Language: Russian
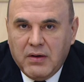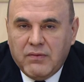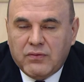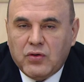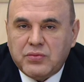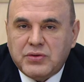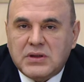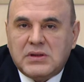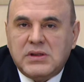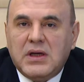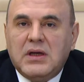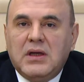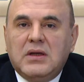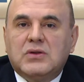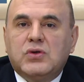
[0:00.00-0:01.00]
В том
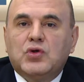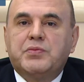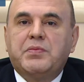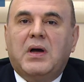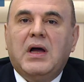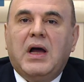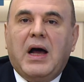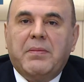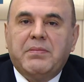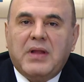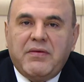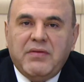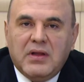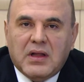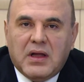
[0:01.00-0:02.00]
числе служба
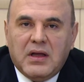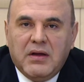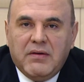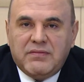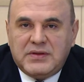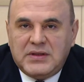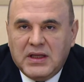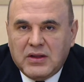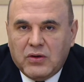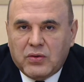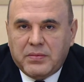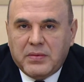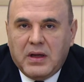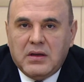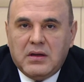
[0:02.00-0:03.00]
обновила все,
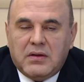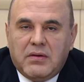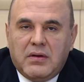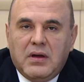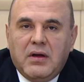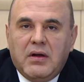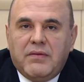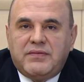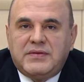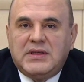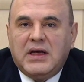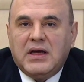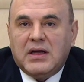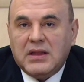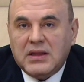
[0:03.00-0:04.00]
норм...
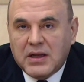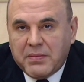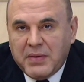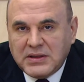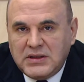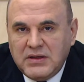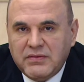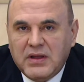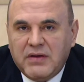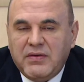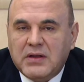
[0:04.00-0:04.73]
все нормативные